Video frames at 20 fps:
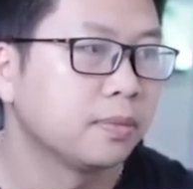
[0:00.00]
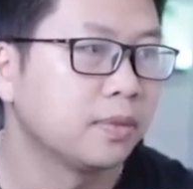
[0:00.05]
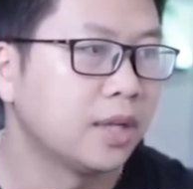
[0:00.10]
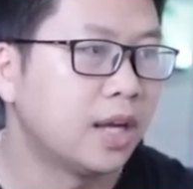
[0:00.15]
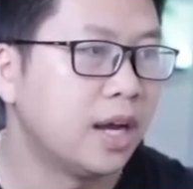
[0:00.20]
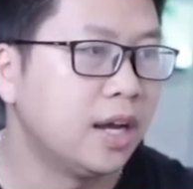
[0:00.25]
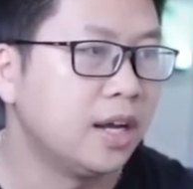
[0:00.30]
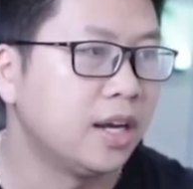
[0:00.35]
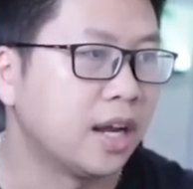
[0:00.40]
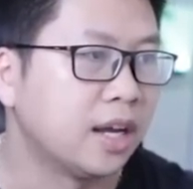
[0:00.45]

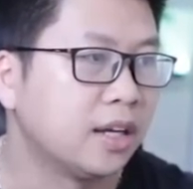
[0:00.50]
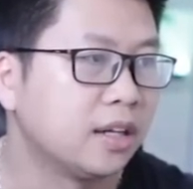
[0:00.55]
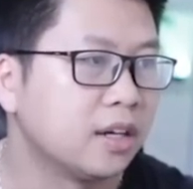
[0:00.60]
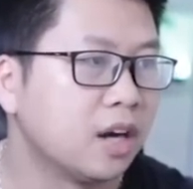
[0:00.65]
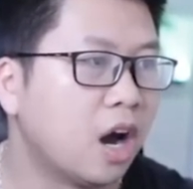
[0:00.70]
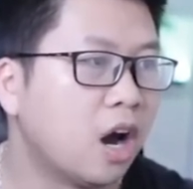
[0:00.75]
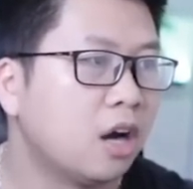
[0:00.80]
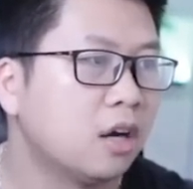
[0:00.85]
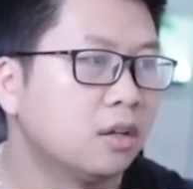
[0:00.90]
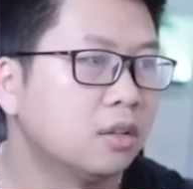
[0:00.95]
Đây này,
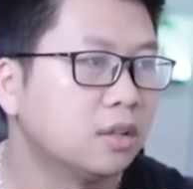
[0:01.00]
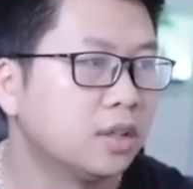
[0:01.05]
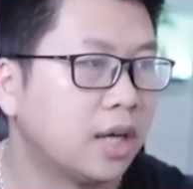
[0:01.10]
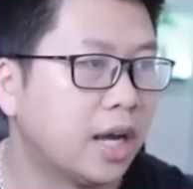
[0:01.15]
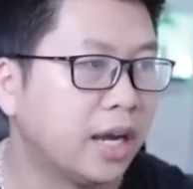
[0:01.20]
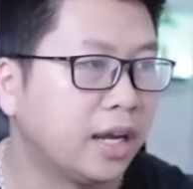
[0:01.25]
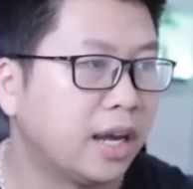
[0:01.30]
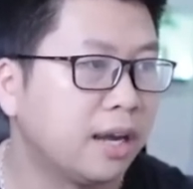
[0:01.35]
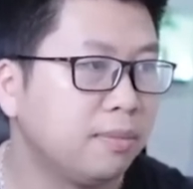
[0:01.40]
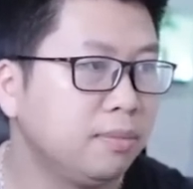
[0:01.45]
đó,
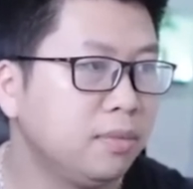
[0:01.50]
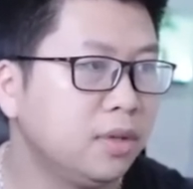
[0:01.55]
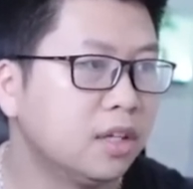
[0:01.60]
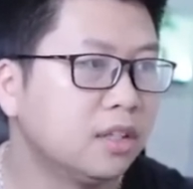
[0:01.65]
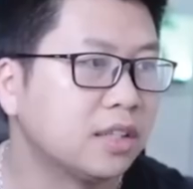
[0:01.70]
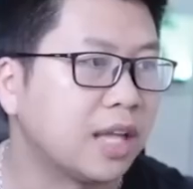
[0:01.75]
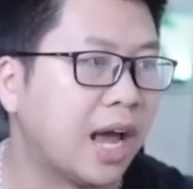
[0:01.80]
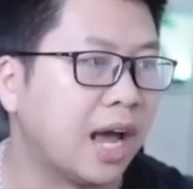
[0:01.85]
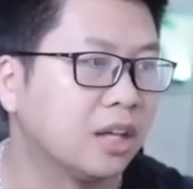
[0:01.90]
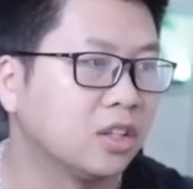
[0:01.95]
anh em
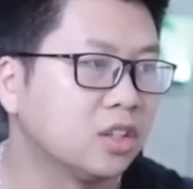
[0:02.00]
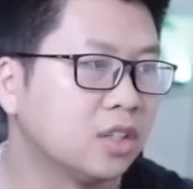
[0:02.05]
nhớ thả